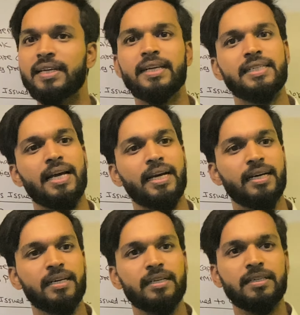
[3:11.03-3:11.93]
गिर जाएगा
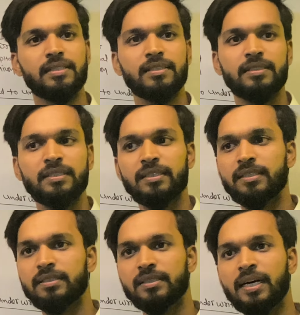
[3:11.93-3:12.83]

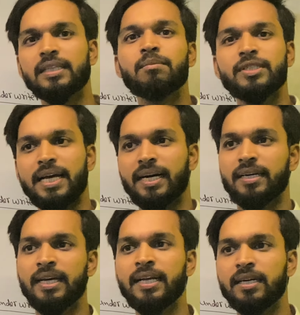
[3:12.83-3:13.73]
खत्म हो जाएगा
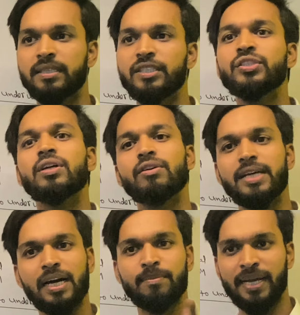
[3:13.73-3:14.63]
है ना डिस्ट्रॉय हो
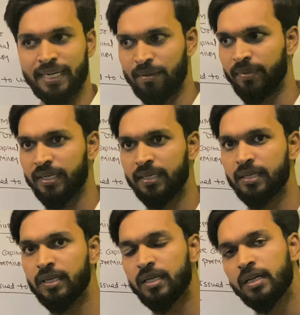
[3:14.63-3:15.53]
जाएगा मार्केट में
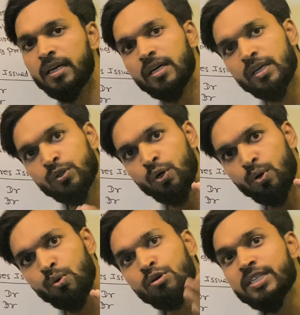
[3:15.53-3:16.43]
तो
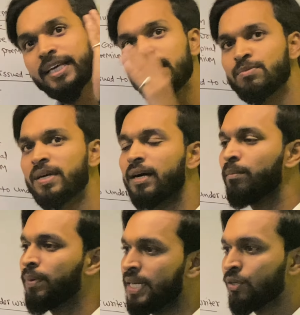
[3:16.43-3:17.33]
उस केस में
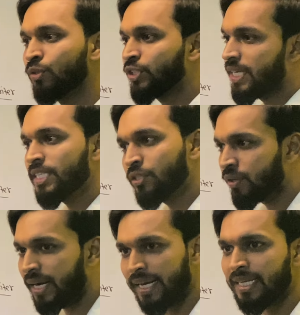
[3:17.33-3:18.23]
कंपनी को तो शेयर्स इशू
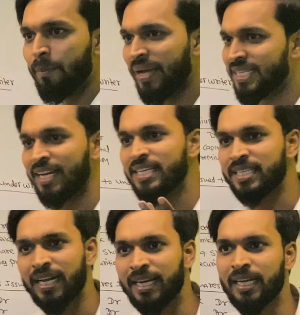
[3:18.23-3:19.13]
करना ही है पैसा रेस
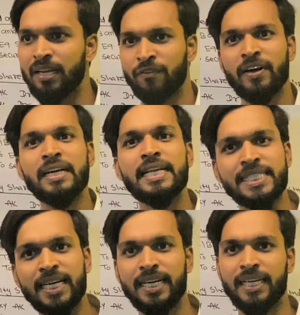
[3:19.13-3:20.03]
करने के लिए फंड
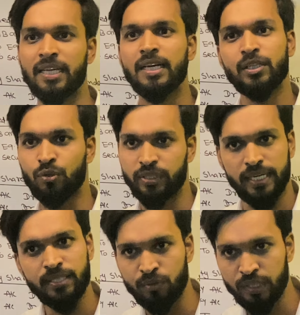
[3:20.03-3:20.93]
रेस करने के लिए तो
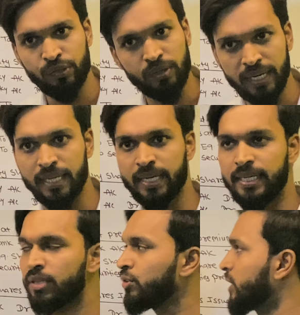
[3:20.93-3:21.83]
शेयर्स तो इशू करेगी
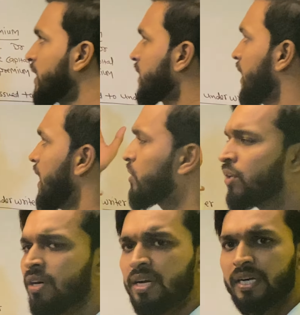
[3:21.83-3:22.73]
या तो शेयर्स करे या
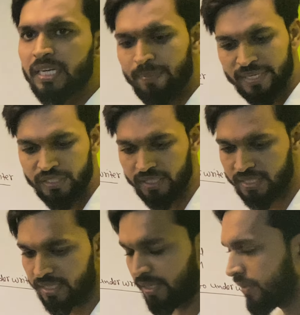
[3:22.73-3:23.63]
तो
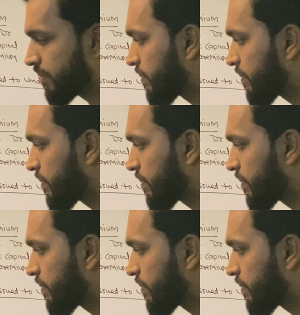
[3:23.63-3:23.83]
डिवेंचर्स करे